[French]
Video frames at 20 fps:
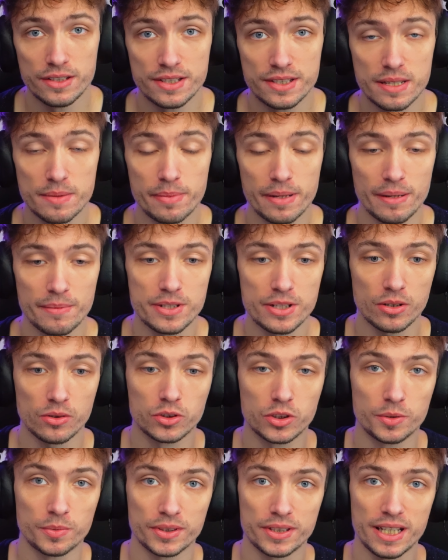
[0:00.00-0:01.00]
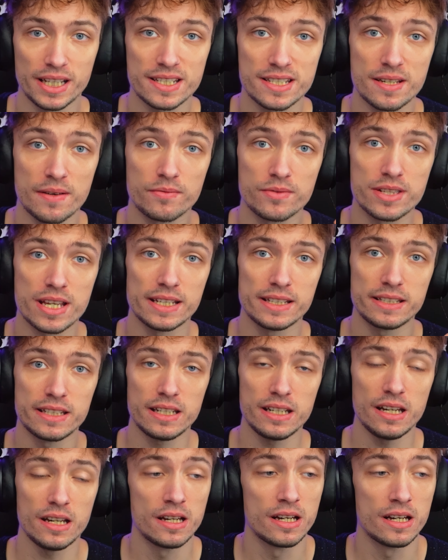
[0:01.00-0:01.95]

N'hésitez pas à me dire en commentaire si ça vous a aidé.